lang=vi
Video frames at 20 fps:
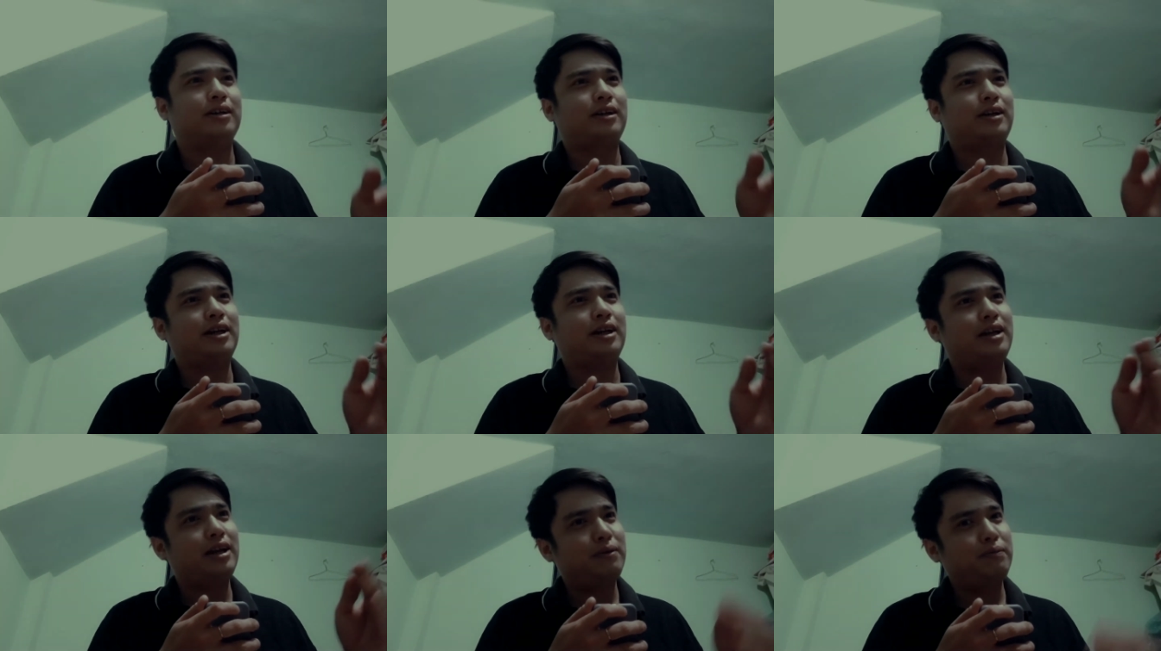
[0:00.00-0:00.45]

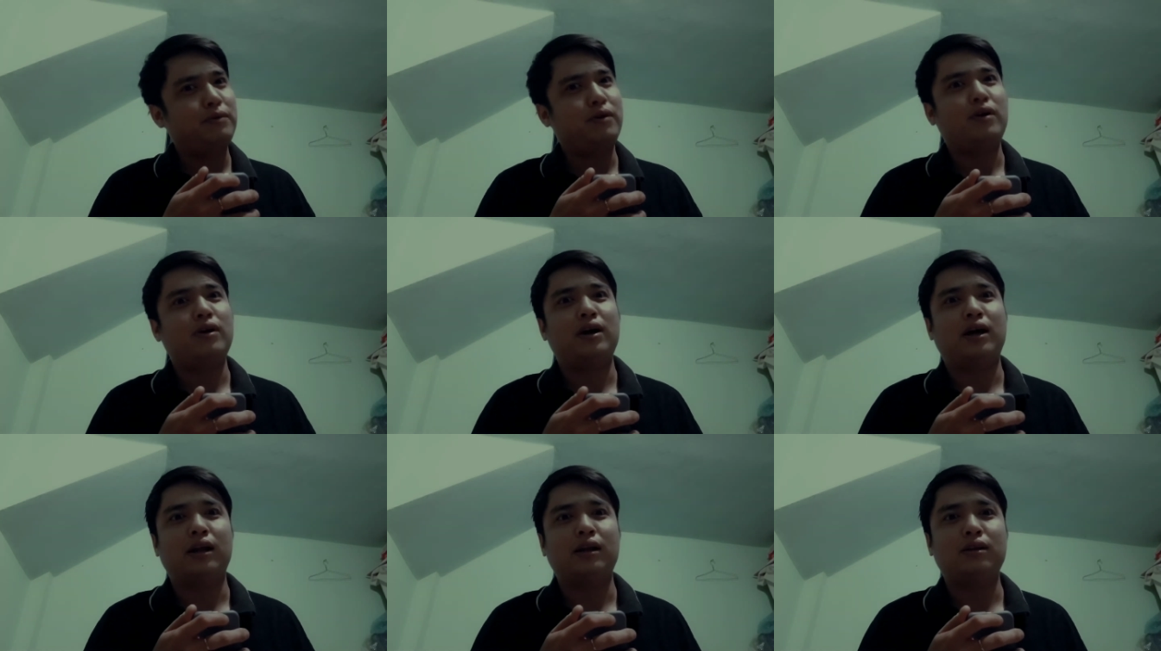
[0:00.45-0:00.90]
cái đêm đó
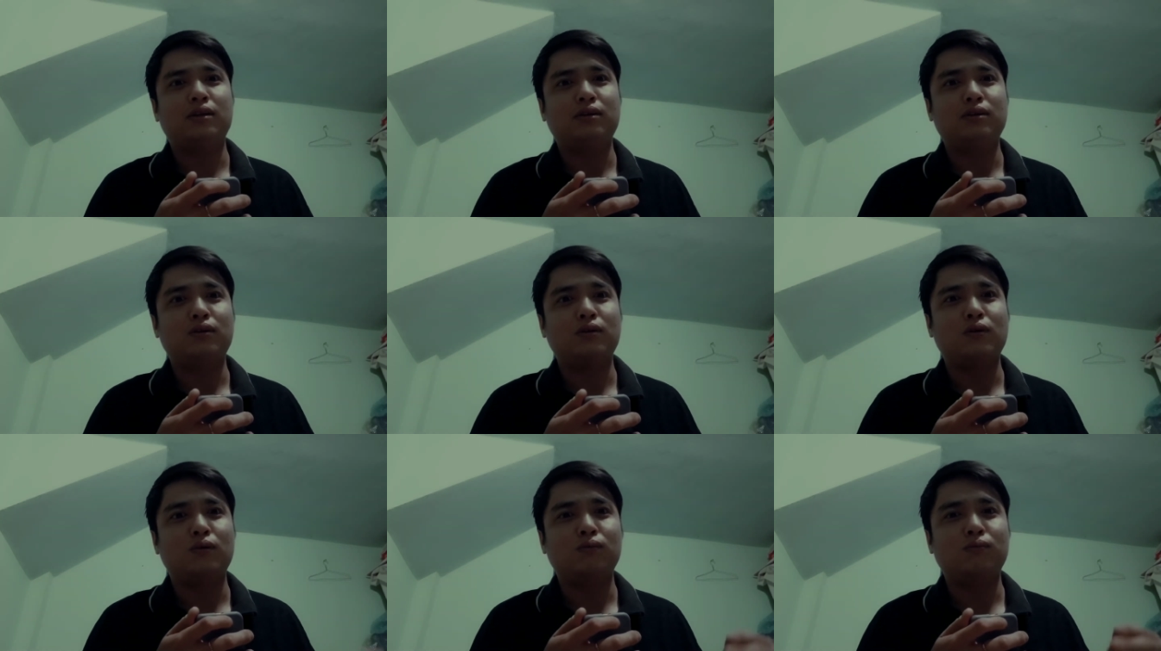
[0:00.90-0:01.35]
ảnh
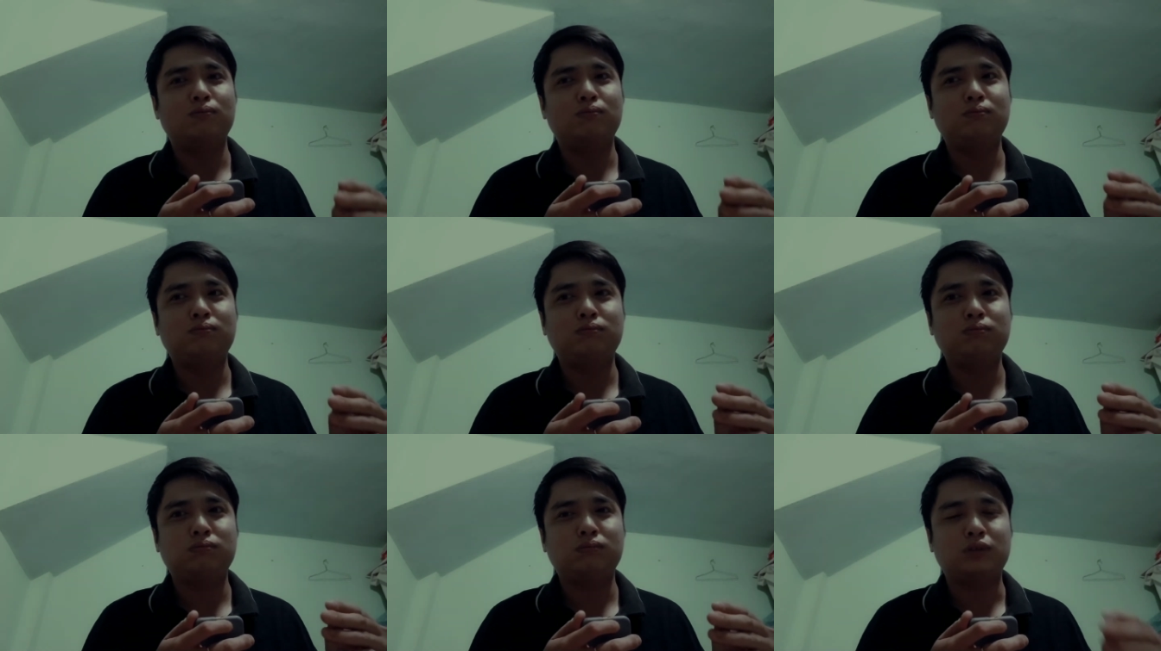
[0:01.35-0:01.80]

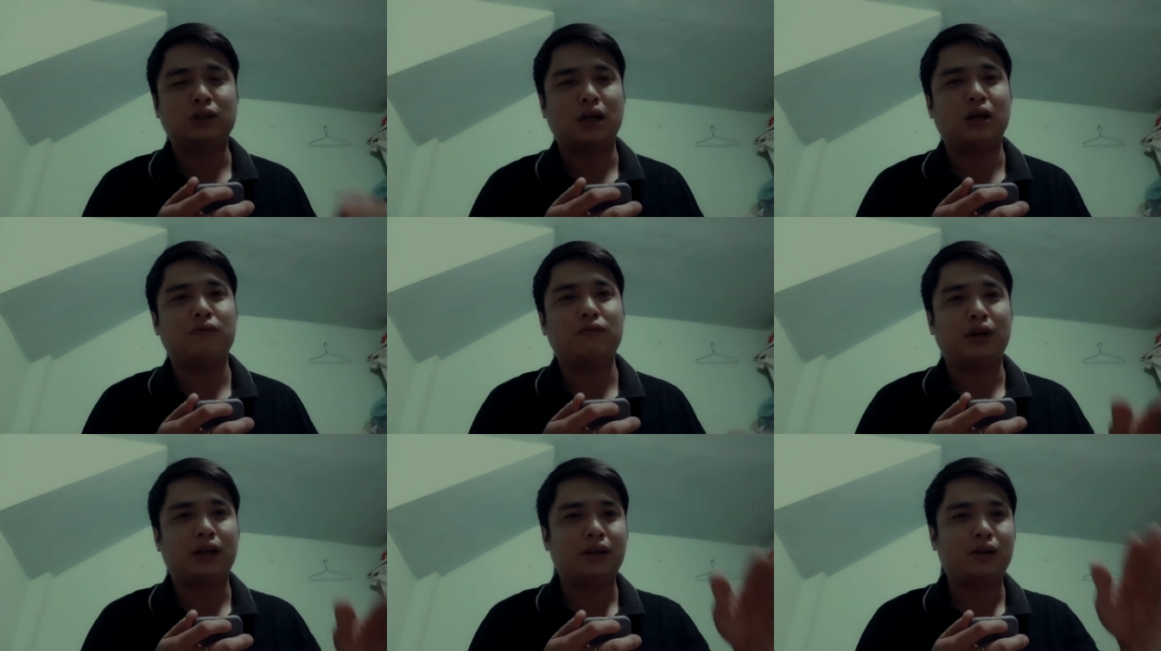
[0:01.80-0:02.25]
cũng
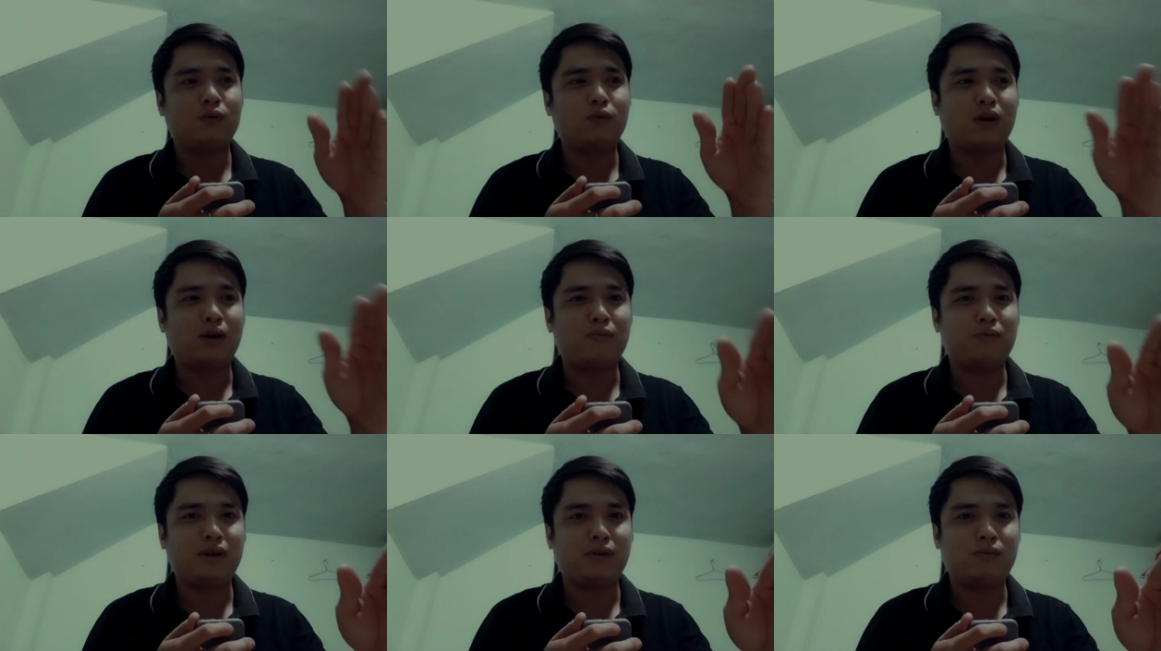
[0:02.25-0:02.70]
sợ và ảnh cũng
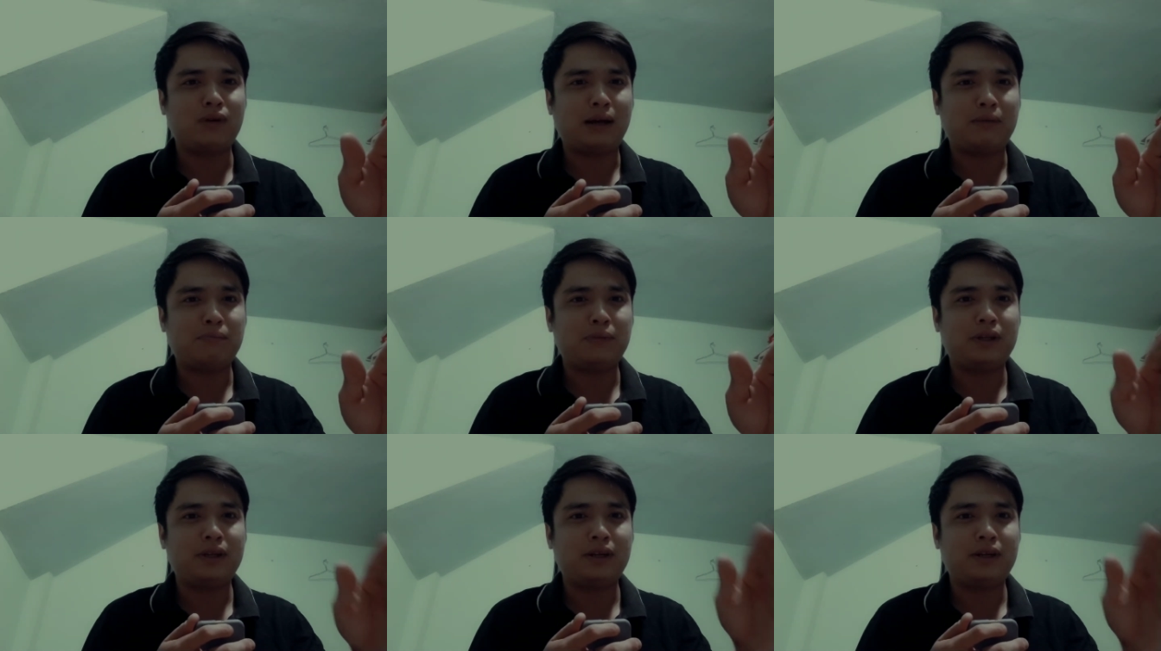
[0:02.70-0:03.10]
không giống nằm ở